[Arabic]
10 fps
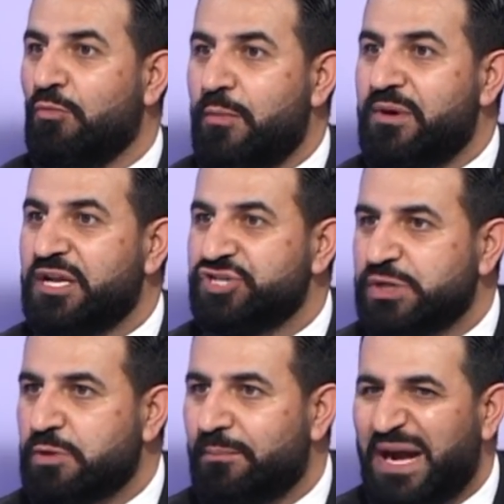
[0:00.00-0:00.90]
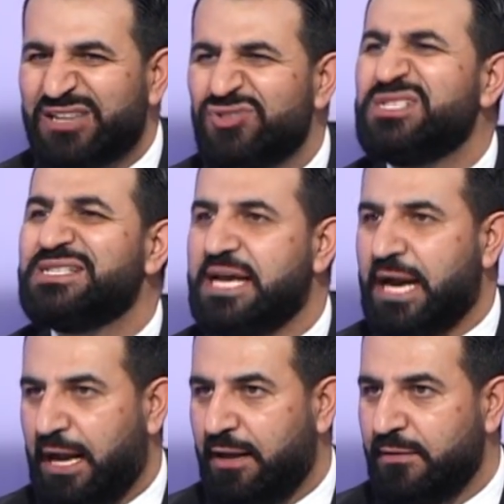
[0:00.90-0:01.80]
المهم بدنا نجيبهم بعد نص
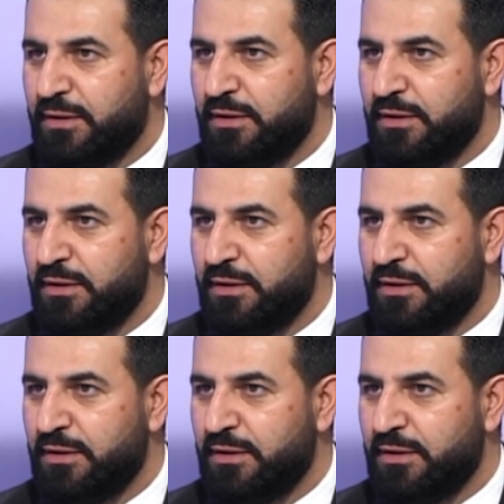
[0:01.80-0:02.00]
ساعه